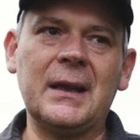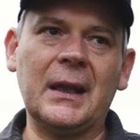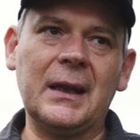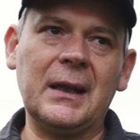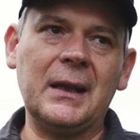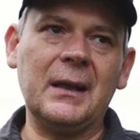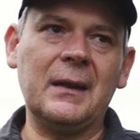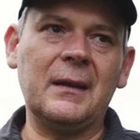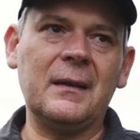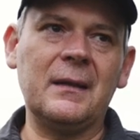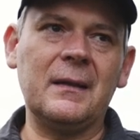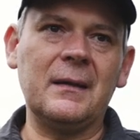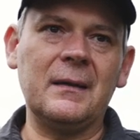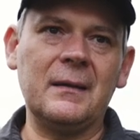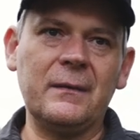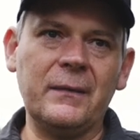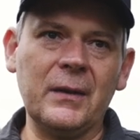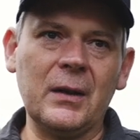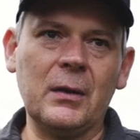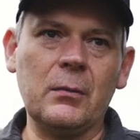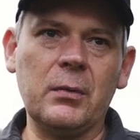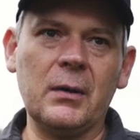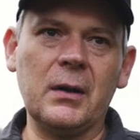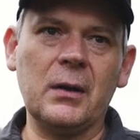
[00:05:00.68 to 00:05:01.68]
takich
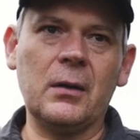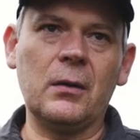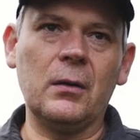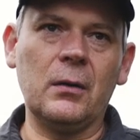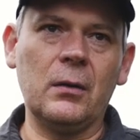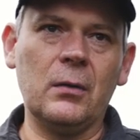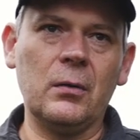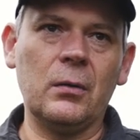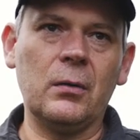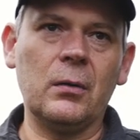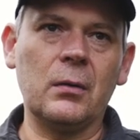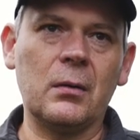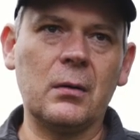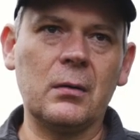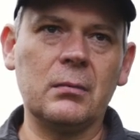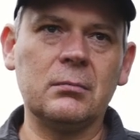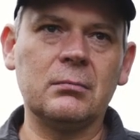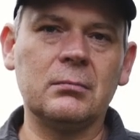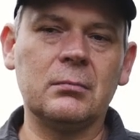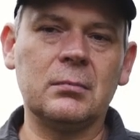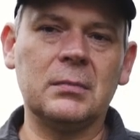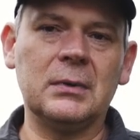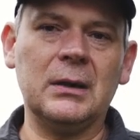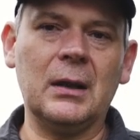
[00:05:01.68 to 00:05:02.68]
zwykłych gór,
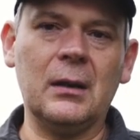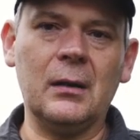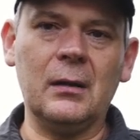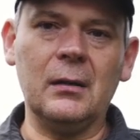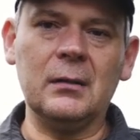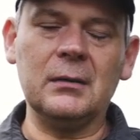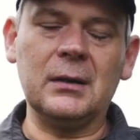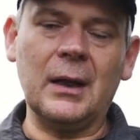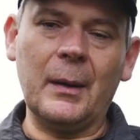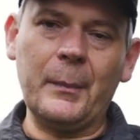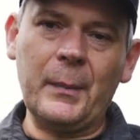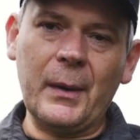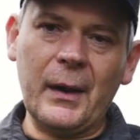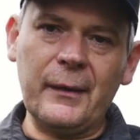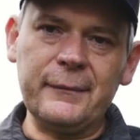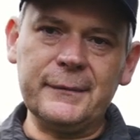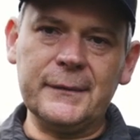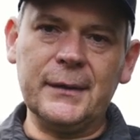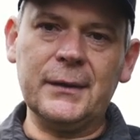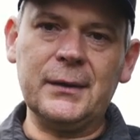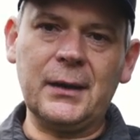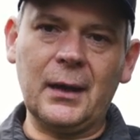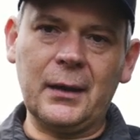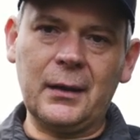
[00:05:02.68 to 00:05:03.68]
no
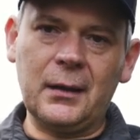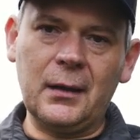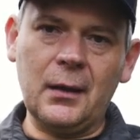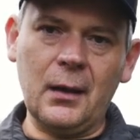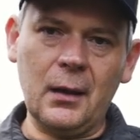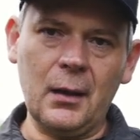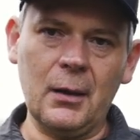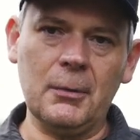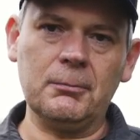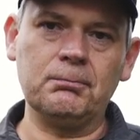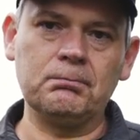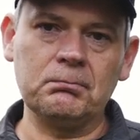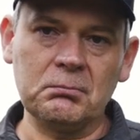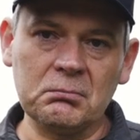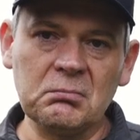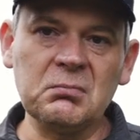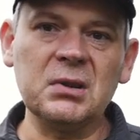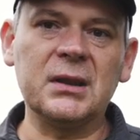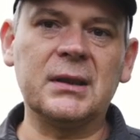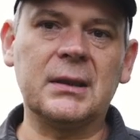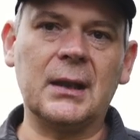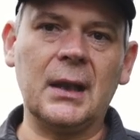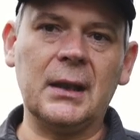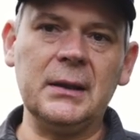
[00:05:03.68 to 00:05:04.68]
naprawdę takie
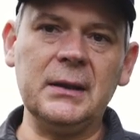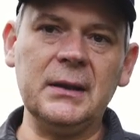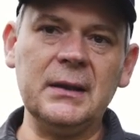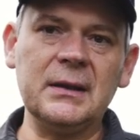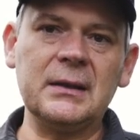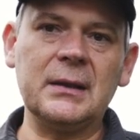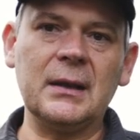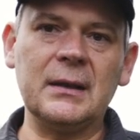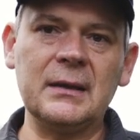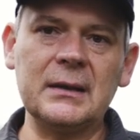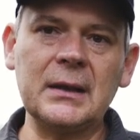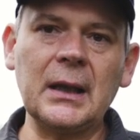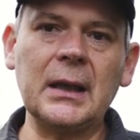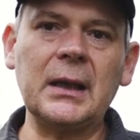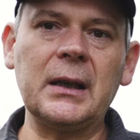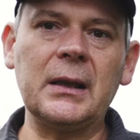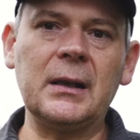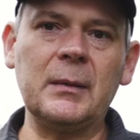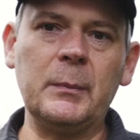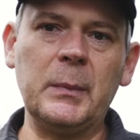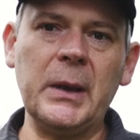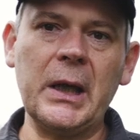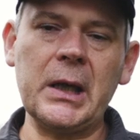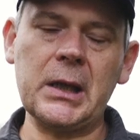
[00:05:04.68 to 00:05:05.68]
skaliste, z
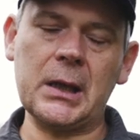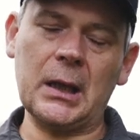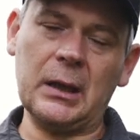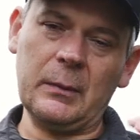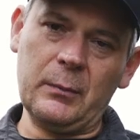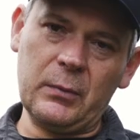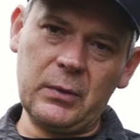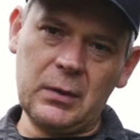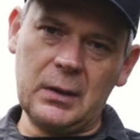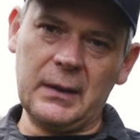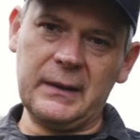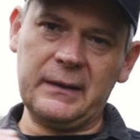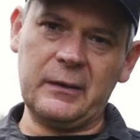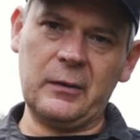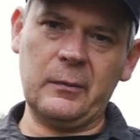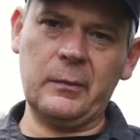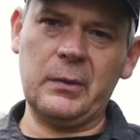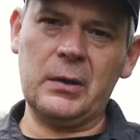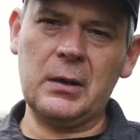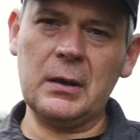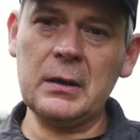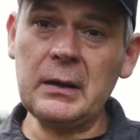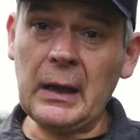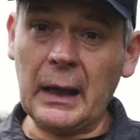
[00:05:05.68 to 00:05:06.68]
takich bieszczad można
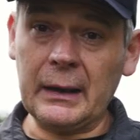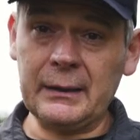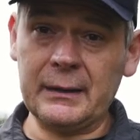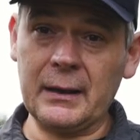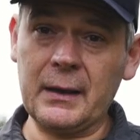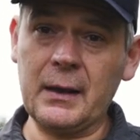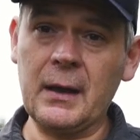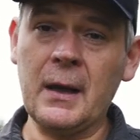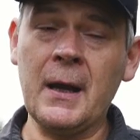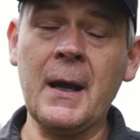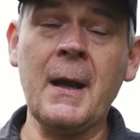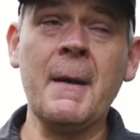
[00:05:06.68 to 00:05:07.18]
zrobić Tatry.